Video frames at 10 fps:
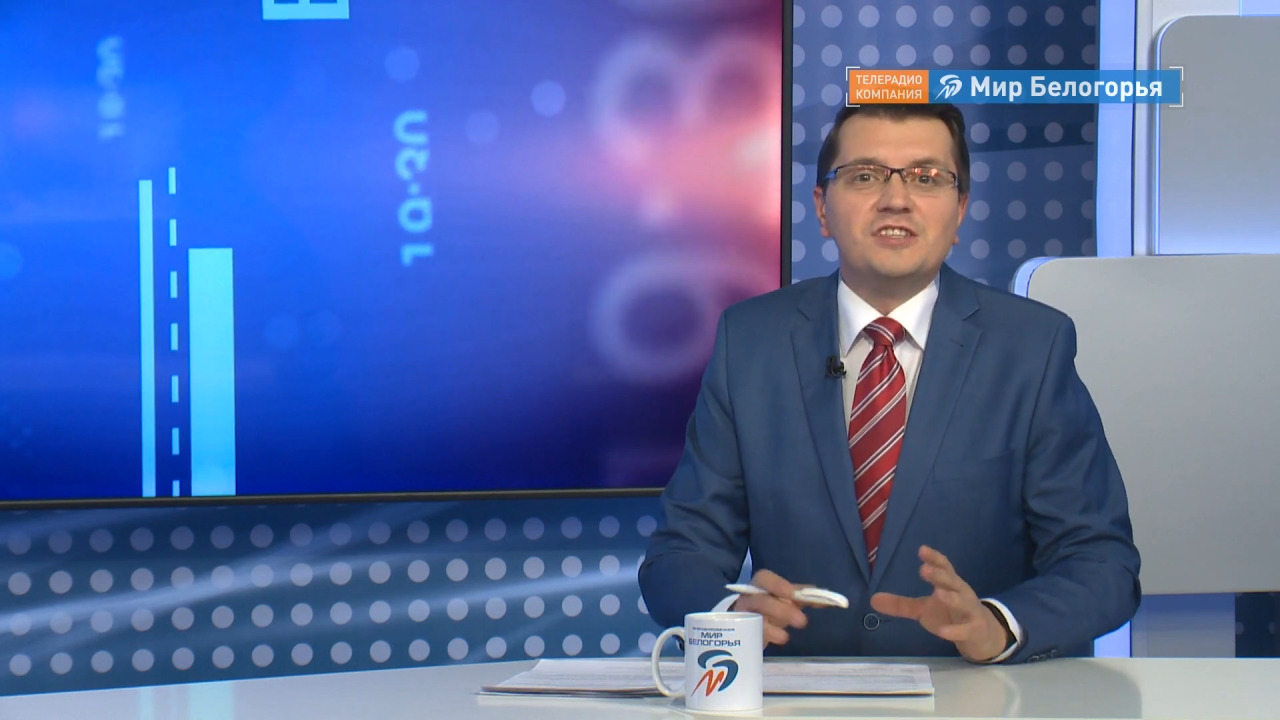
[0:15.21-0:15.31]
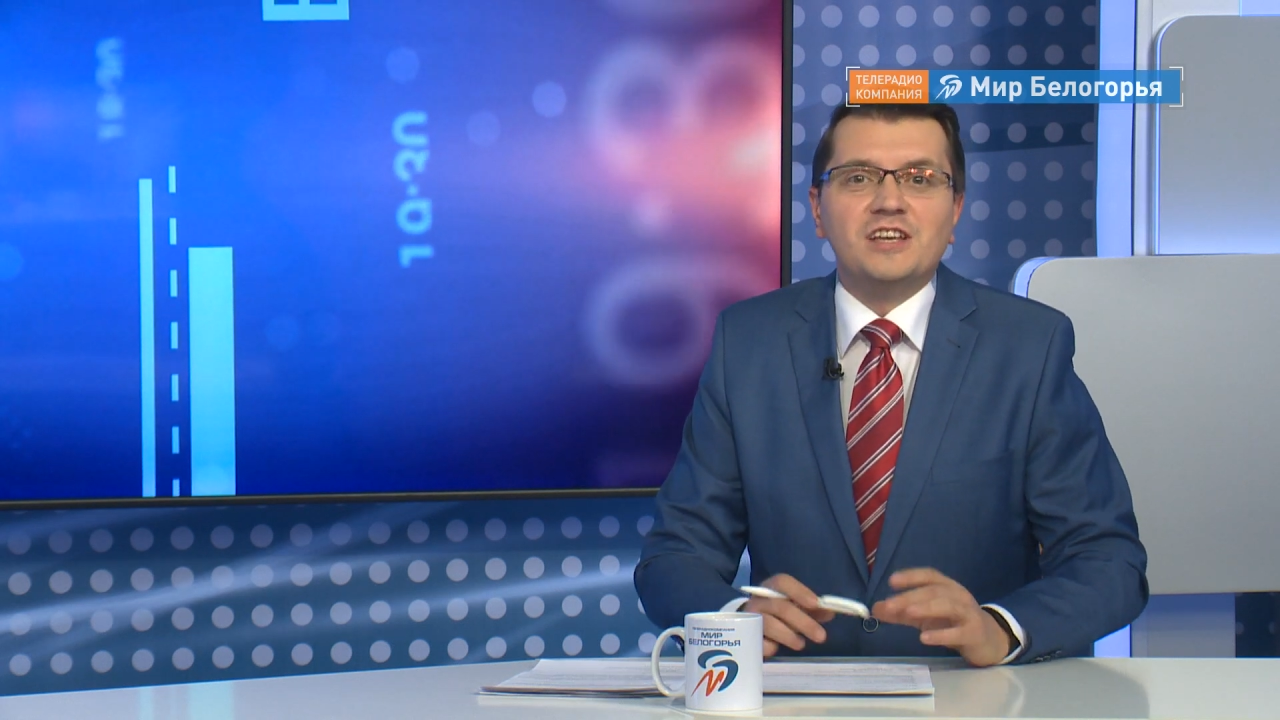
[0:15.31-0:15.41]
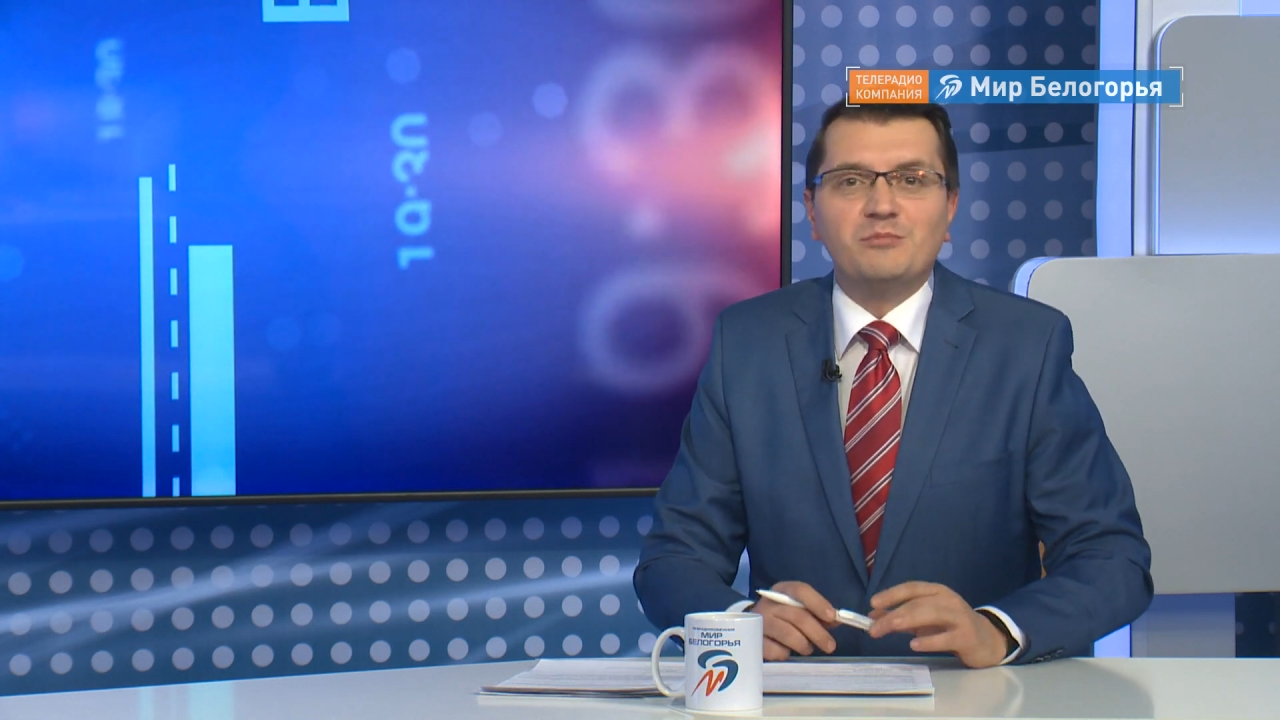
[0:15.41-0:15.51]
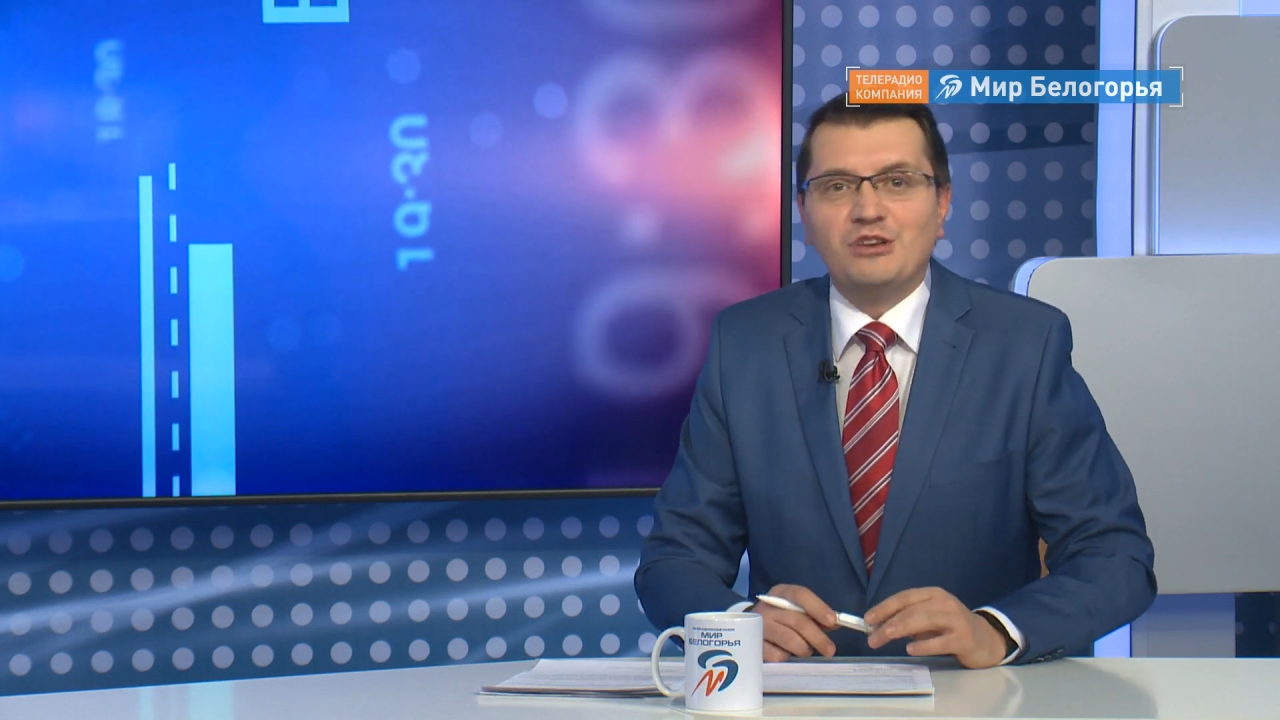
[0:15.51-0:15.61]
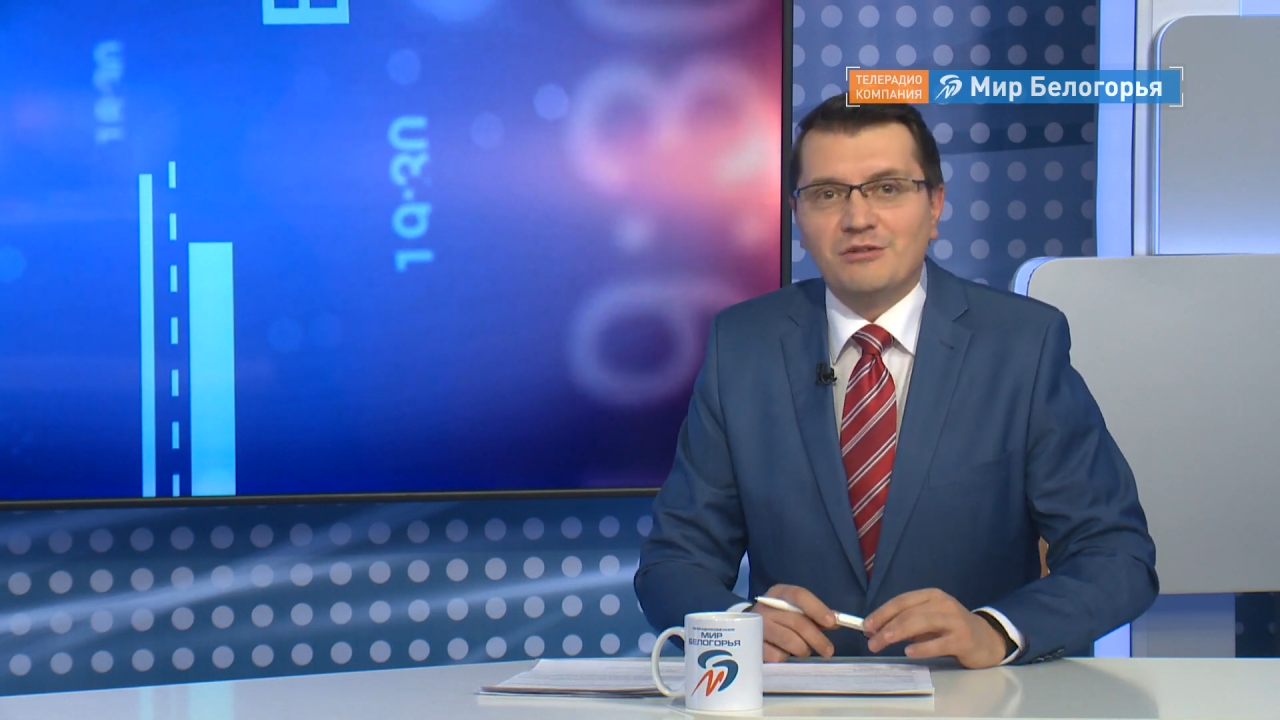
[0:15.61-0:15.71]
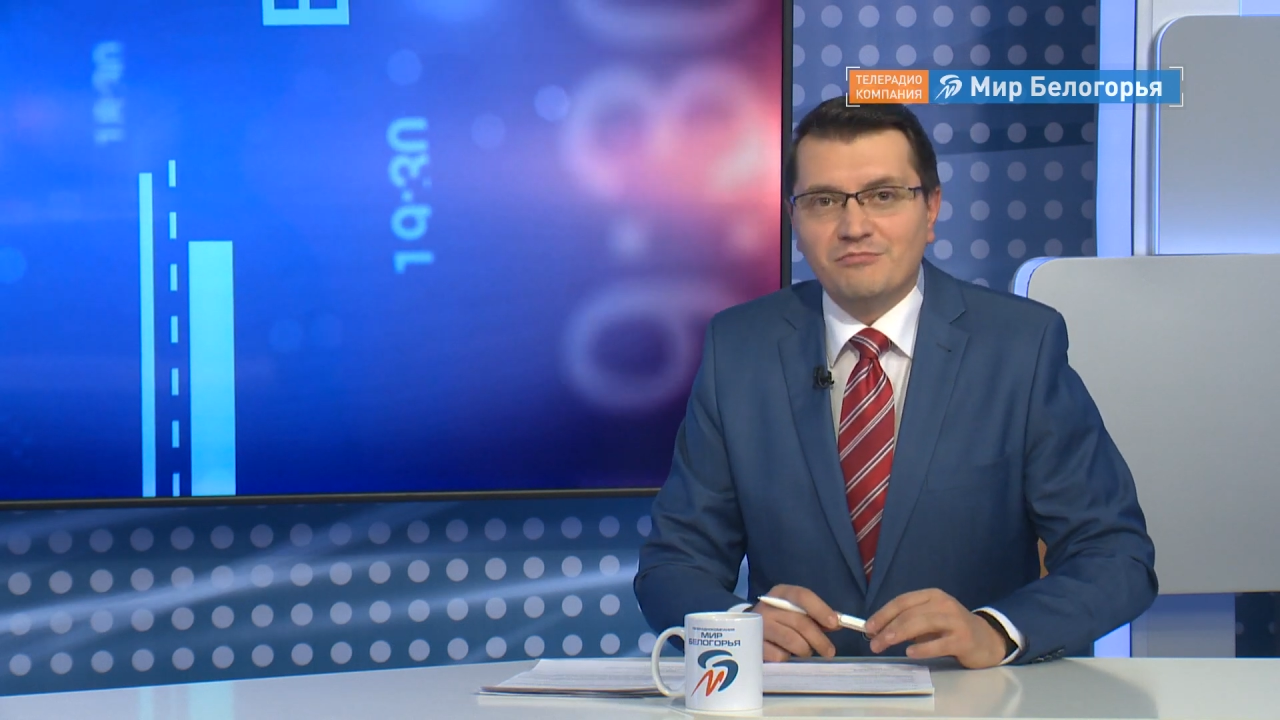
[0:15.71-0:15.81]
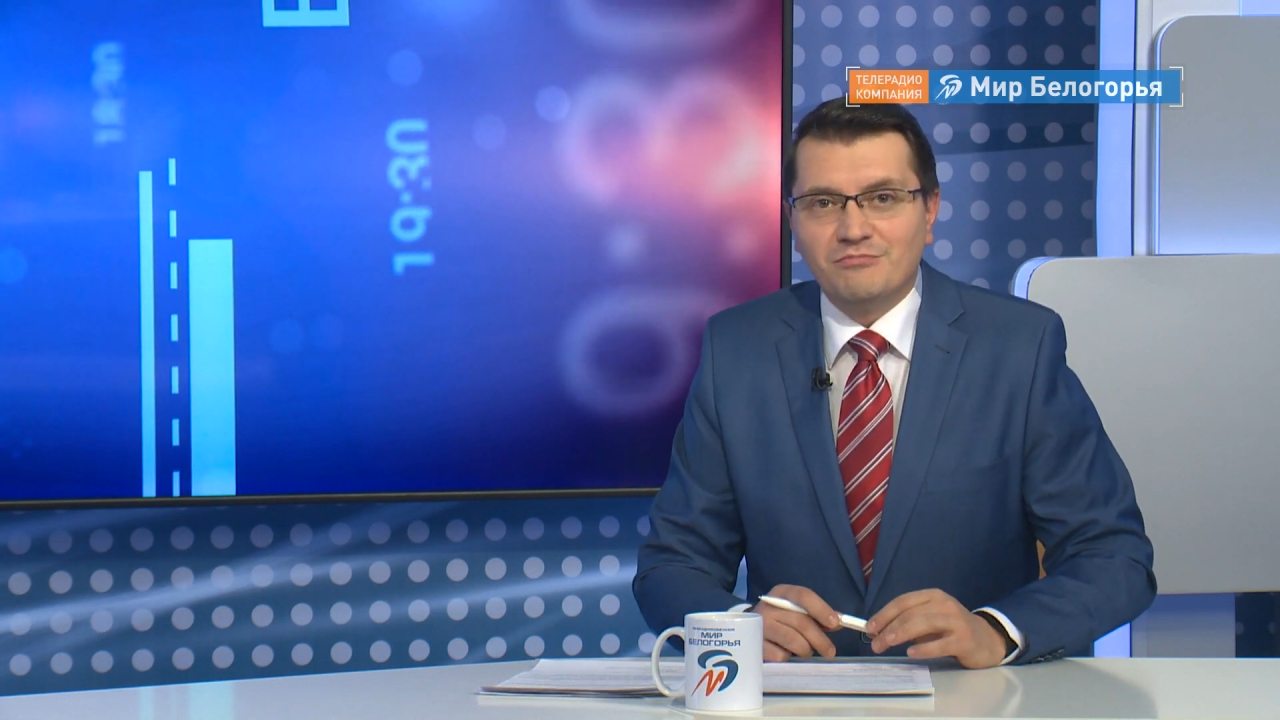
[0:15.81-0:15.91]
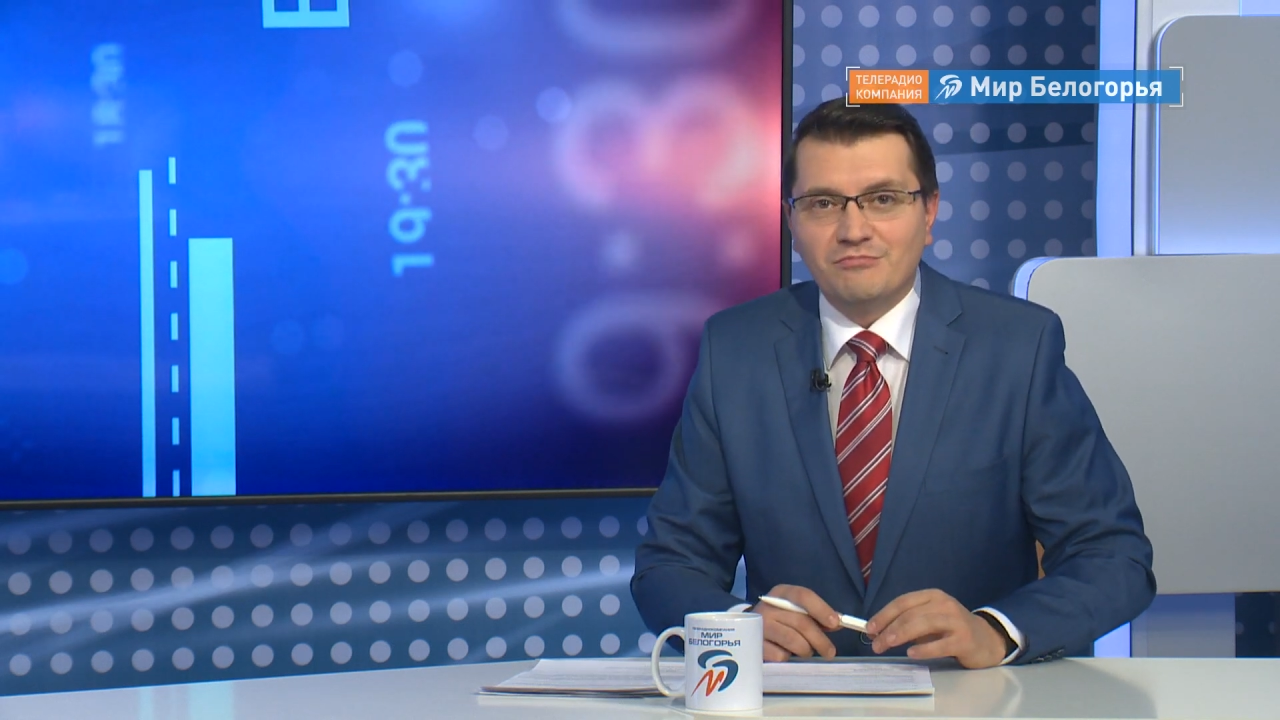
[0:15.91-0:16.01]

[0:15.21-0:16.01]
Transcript: скамье?